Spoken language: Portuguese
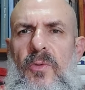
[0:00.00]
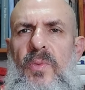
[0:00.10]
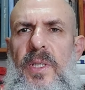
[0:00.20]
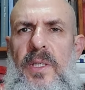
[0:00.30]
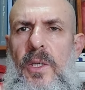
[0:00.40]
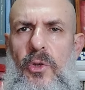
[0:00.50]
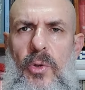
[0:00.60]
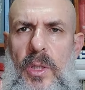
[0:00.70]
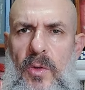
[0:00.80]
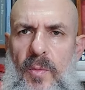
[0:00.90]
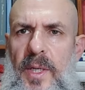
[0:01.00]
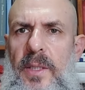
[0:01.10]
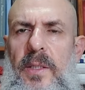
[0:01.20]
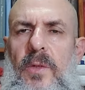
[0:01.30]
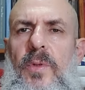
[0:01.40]
um sítio aqui no
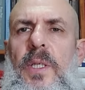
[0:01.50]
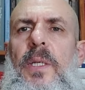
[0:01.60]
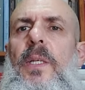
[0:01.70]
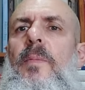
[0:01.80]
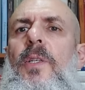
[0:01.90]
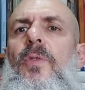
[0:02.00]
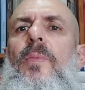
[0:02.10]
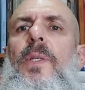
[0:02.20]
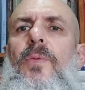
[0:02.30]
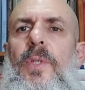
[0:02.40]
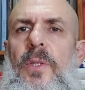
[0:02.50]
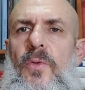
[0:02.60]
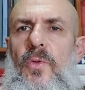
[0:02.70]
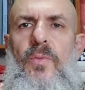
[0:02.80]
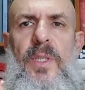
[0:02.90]
Brasil seria mais ou menos
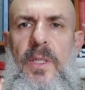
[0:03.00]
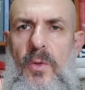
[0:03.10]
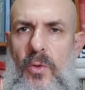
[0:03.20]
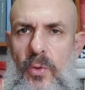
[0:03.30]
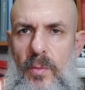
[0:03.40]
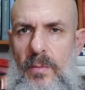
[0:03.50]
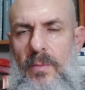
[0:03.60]
isso, um sítio.